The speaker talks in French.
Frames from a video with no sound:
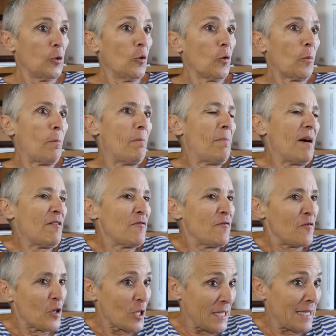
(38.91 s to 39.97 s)
Donc pas
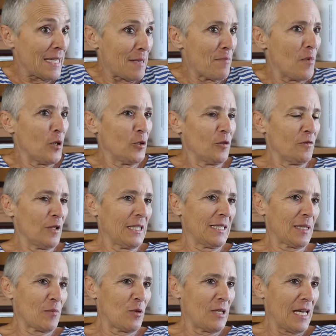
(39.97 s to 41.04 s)
forcément devant un
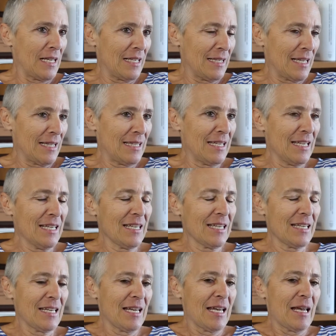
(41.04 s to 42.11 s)
tribunal
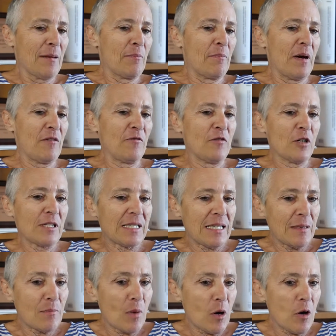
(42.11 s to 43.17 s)
étatique, pas
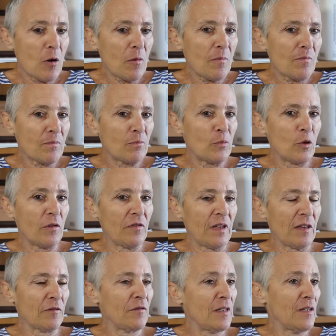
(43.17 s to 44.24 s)
forcément pour
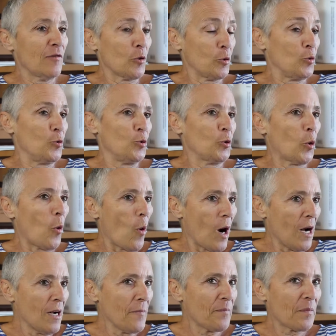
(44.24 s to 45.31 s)
faire vivre du
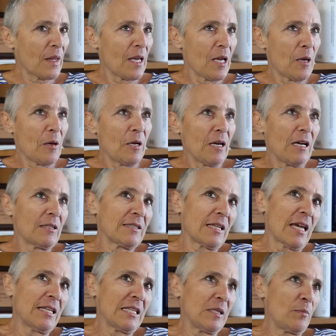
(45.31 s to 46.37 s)
droit,
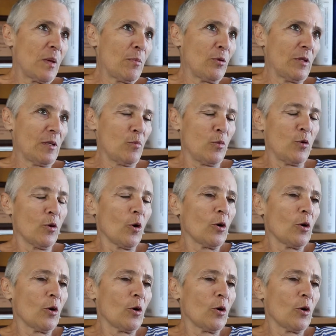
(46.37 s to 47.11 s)
ça a un aspect peut-être plus